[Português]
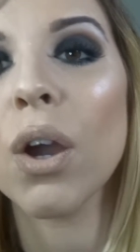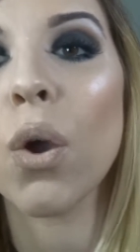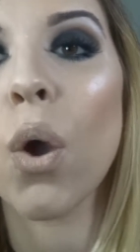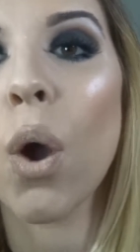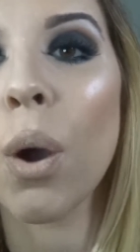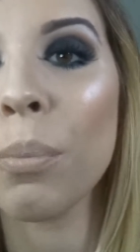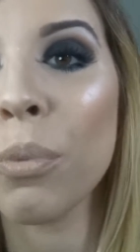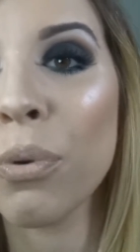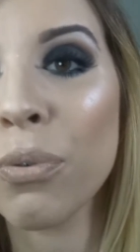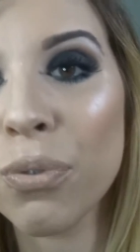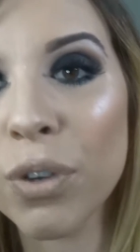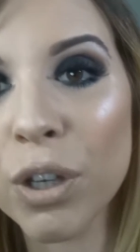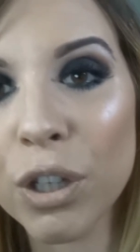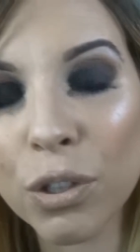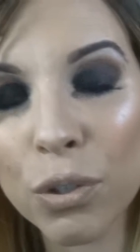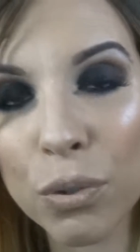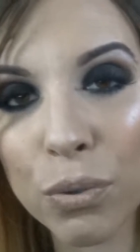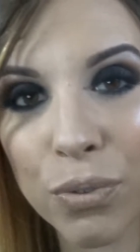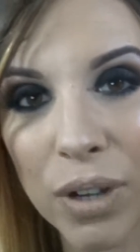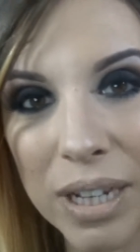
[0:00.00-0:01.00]
Como o
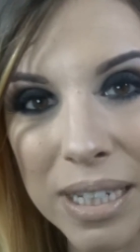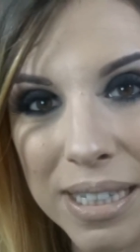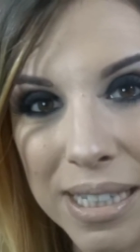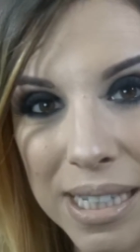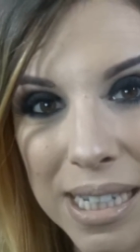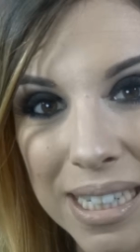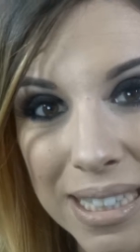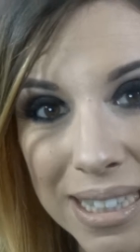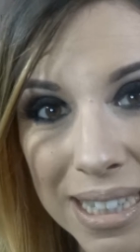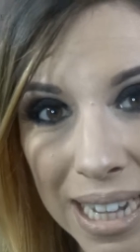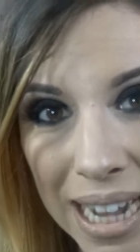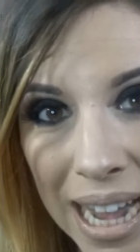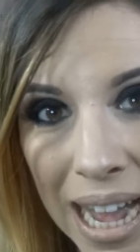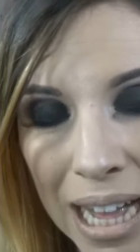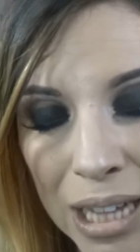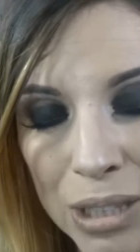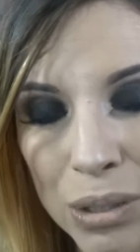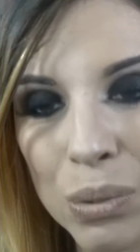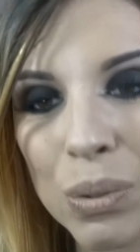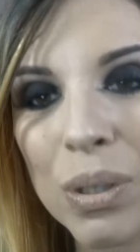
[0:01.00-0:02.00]
vídeo vai ser
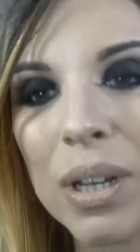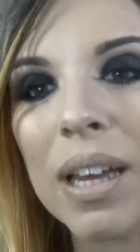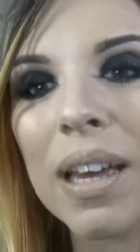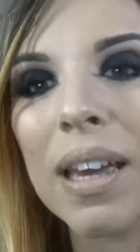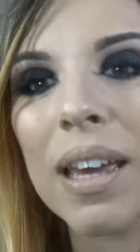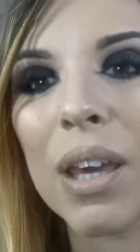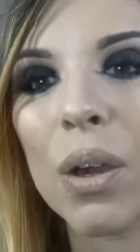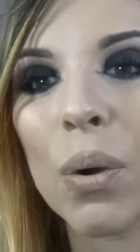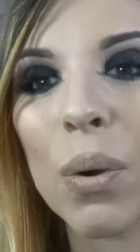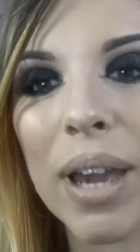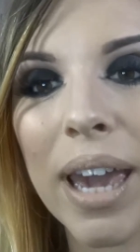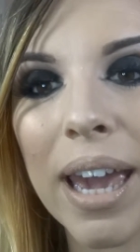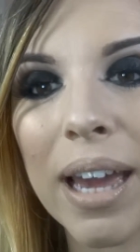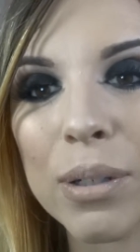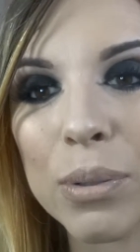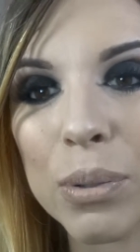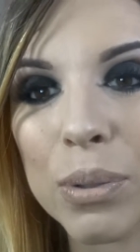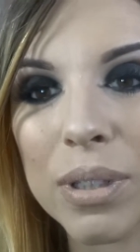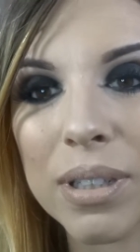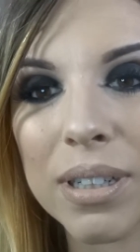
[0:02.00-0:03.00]
narrado, eu
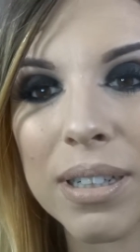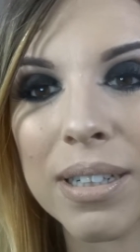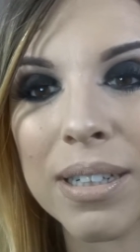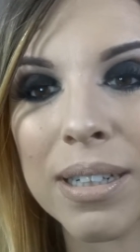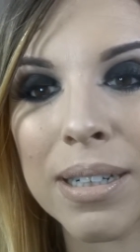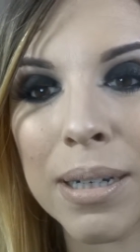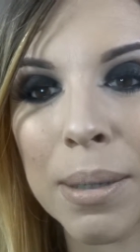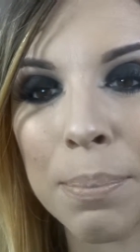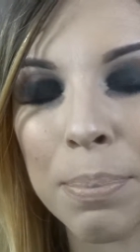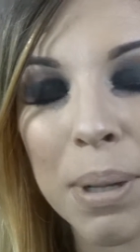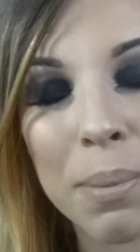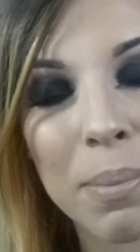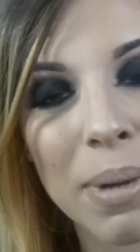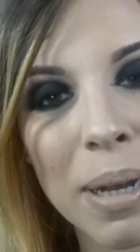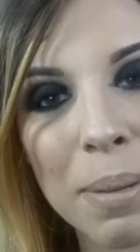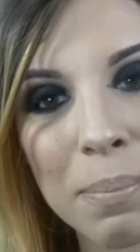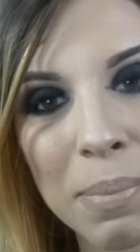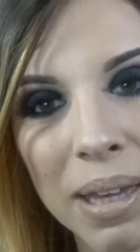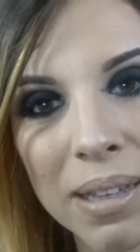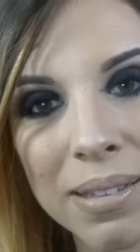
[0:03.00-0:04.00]
quero uh,
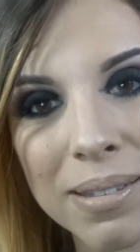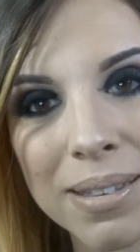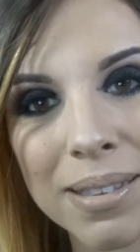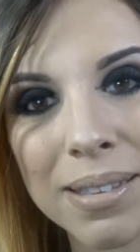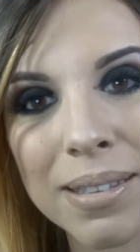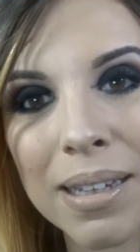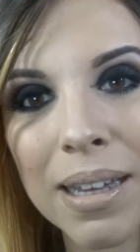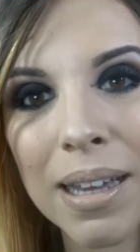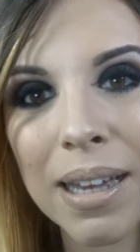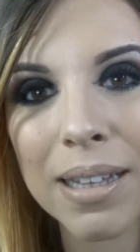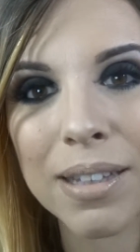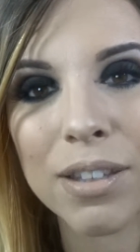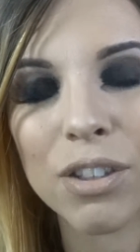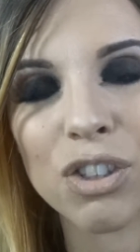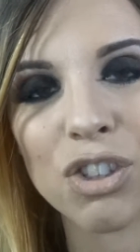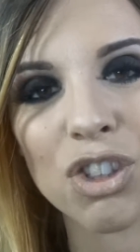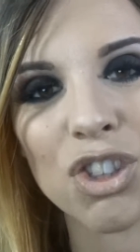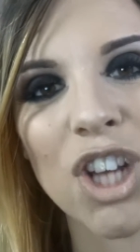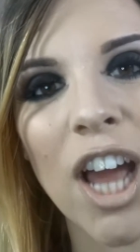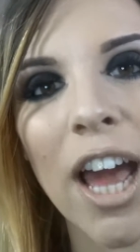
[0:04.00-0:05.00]
primeiramente
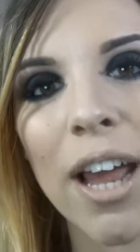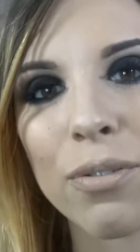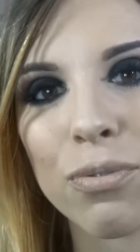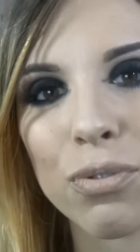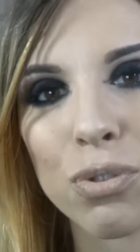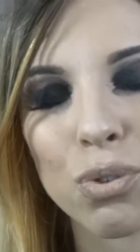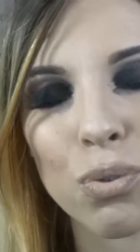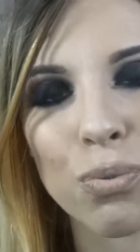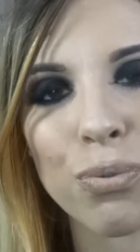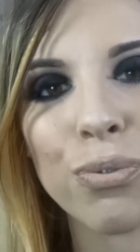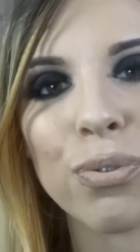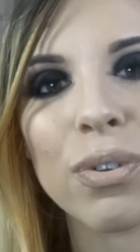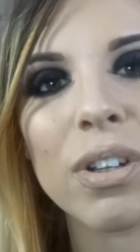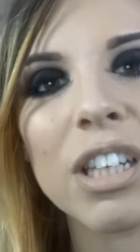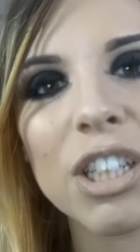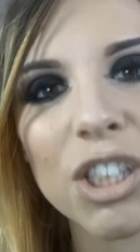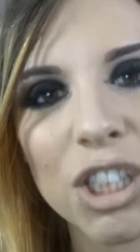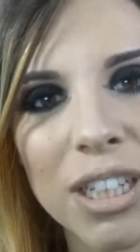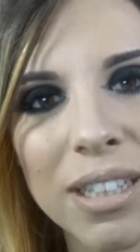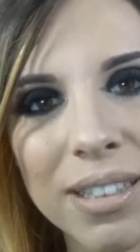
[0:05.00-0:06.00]
desejar-vos um
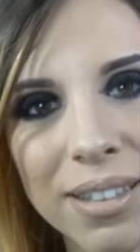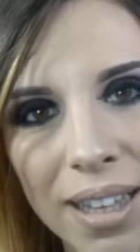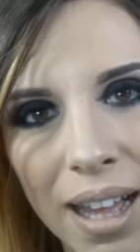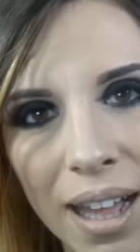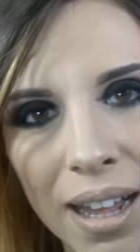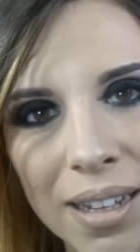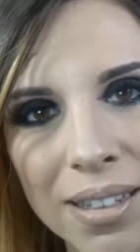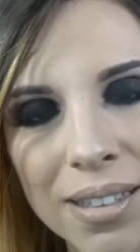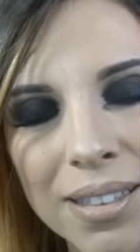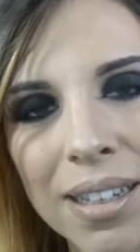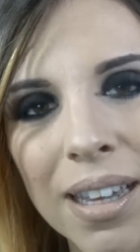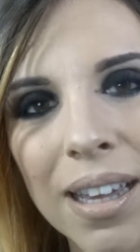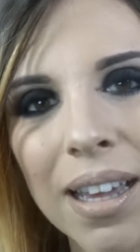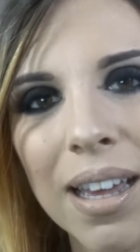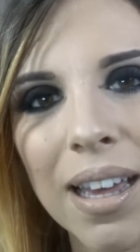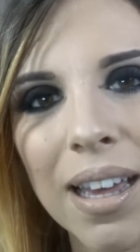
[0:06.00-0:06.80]
Feliz Natal